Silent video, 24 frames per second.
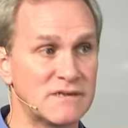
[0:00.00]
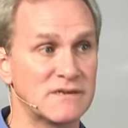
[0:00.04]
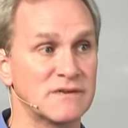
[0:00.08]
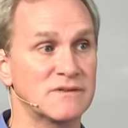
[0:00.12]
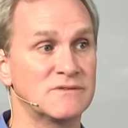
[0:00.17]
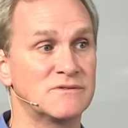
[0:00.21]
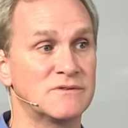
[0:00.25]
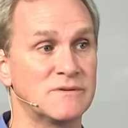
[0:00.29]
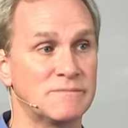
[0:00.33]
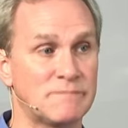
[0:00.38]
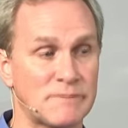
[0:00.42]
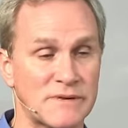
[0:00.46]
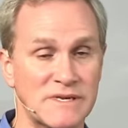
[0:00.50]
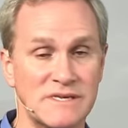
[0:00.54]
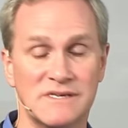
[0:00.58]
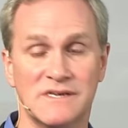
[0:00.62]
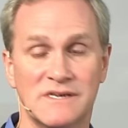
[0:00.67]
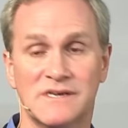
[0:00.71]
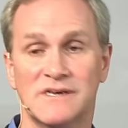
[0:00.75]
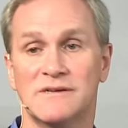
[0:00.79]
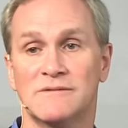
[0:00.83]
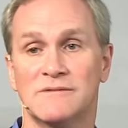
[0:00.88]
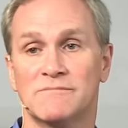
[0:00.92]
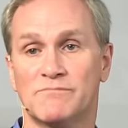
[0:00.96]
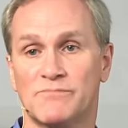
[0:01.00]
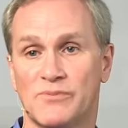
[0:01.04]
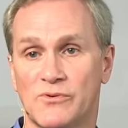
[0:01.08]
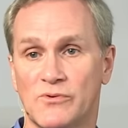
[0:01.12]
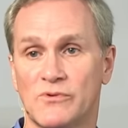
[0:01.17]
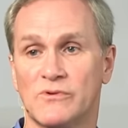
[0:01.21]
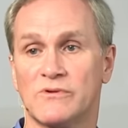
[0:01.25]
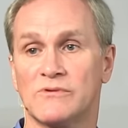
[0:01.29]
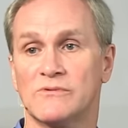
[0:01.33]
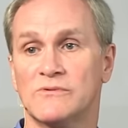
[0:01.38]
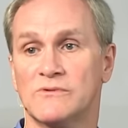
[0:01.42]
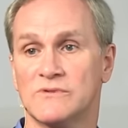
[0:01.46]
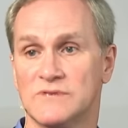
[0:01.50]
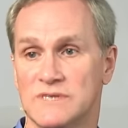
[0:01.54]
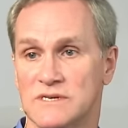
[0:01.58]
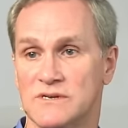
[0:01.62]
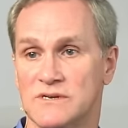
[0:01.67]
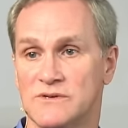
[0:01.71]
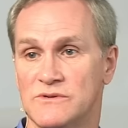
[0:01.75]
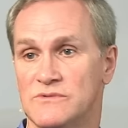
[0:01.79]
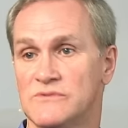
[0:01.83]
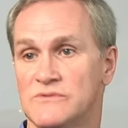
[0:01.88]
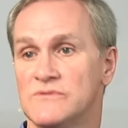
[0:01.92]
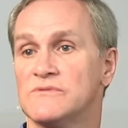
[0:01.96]
de prier pour nos
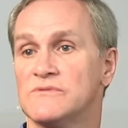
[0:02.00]
élus.